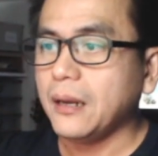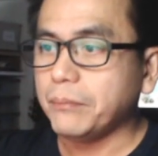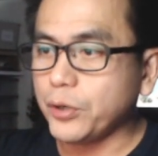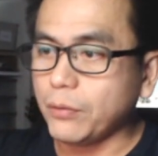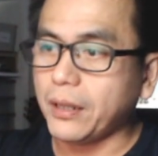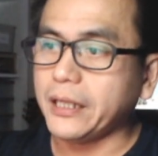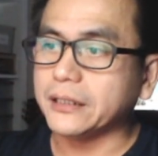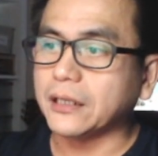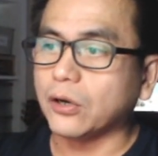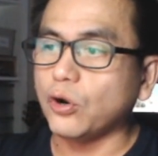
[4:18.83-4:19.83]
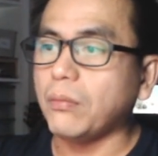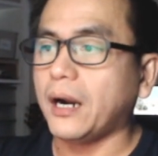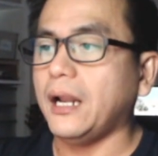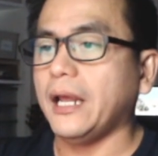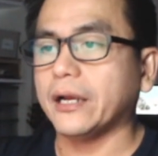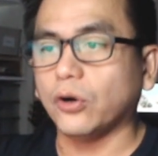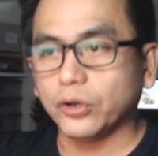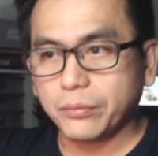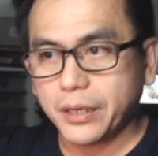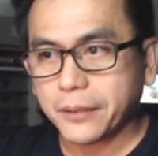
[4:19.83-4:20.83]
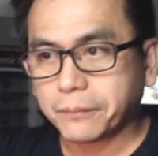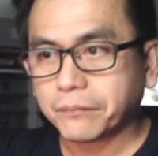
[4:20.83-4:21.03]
pummeling the global economy.